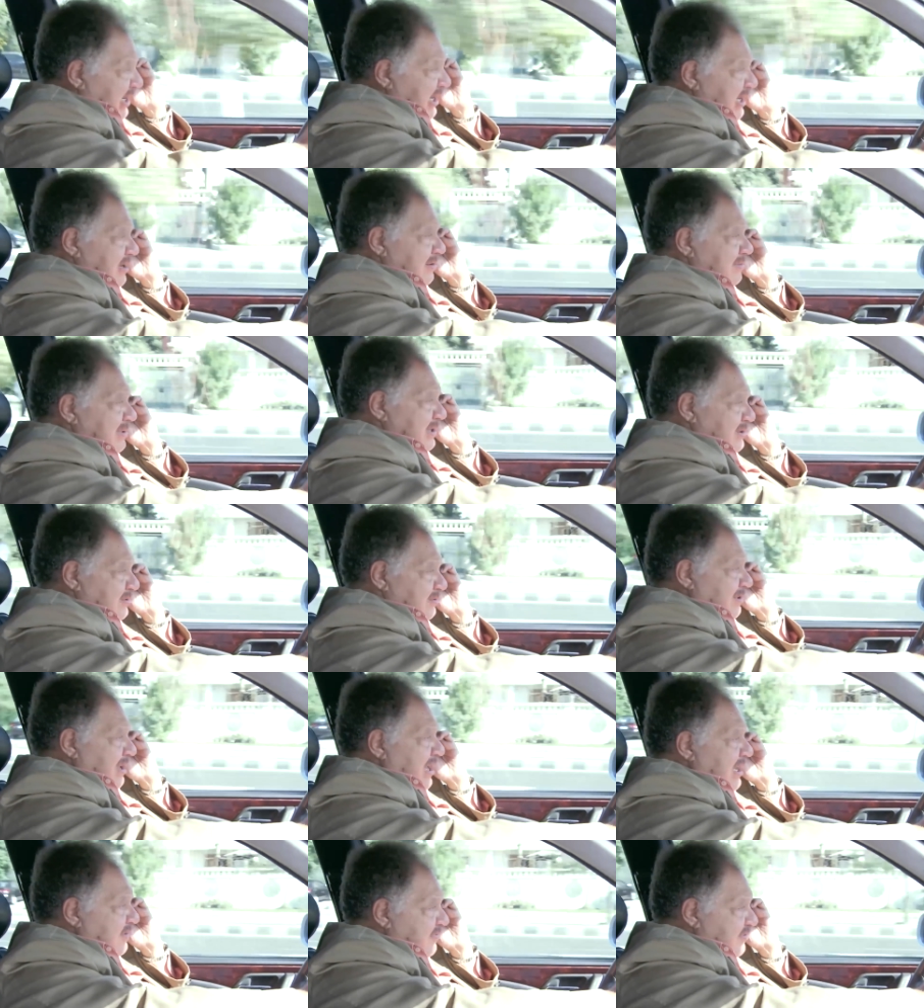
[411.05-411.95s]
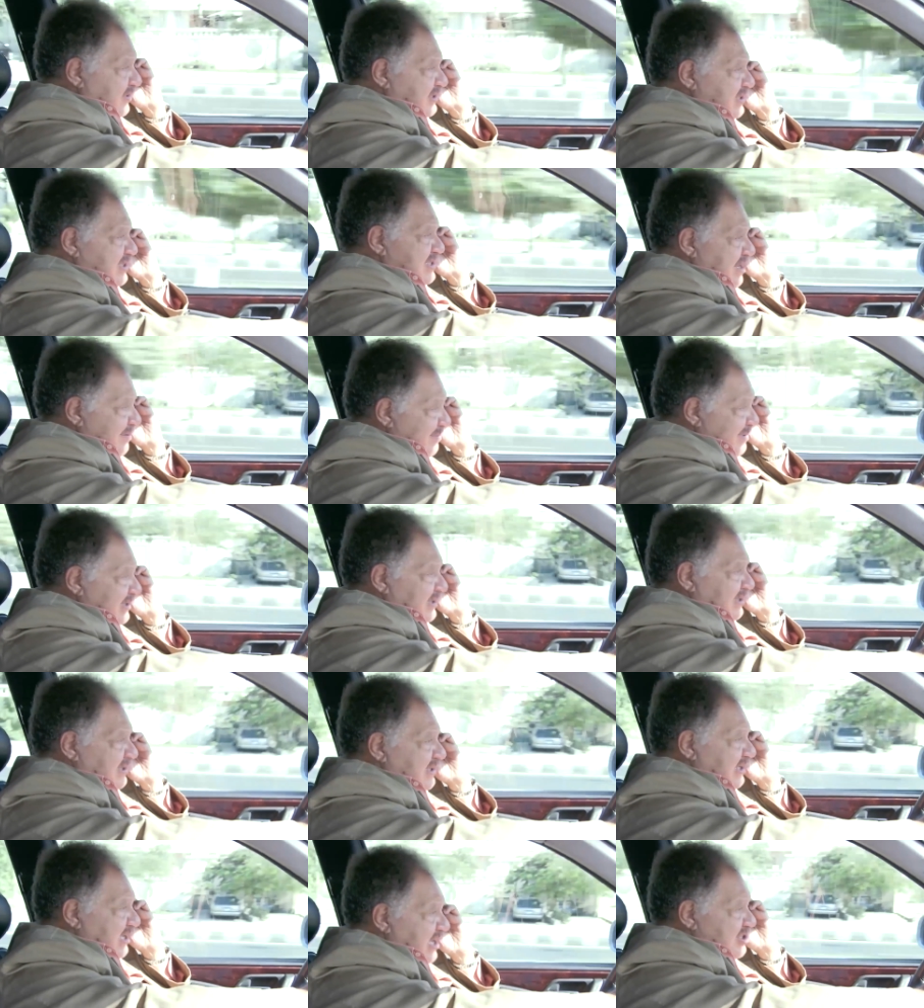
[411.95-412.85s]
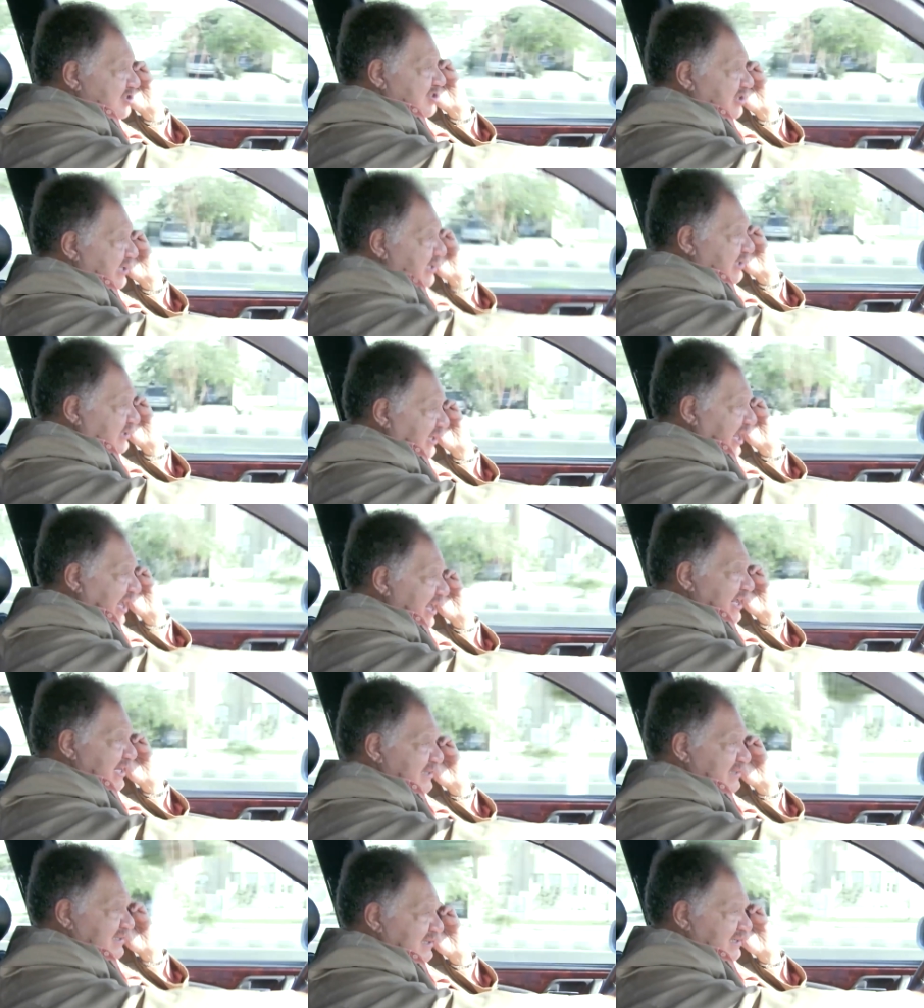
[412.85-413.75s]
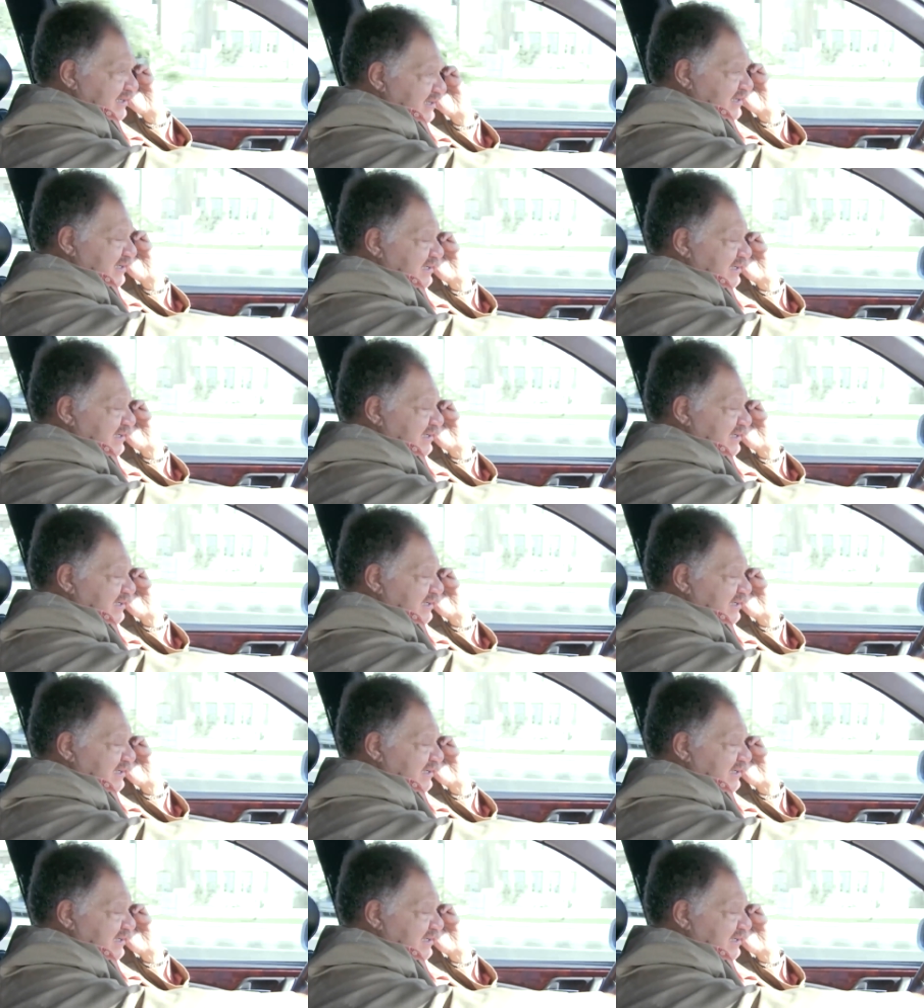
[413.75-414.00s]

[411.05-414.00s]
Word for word: عيله برضه وعارف التزاماتي تجاه شريكه حياتي